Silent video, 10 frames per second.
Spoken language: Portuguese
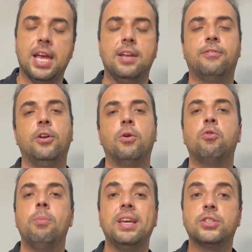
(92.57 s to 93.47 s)
Ele falou,
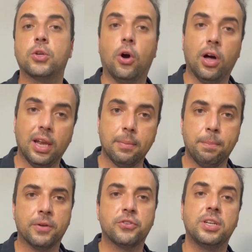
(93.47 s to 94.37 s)
com uma escola
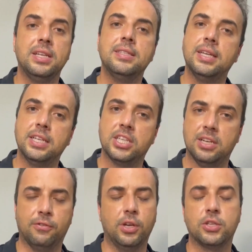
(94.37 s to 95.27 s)
profissionalizante.
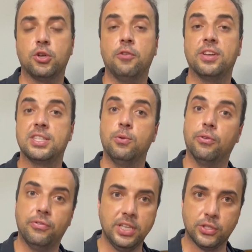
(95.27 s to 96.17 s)
Ele falou, é só eu fazer um
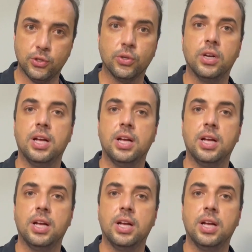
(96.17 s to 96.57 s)
ofício?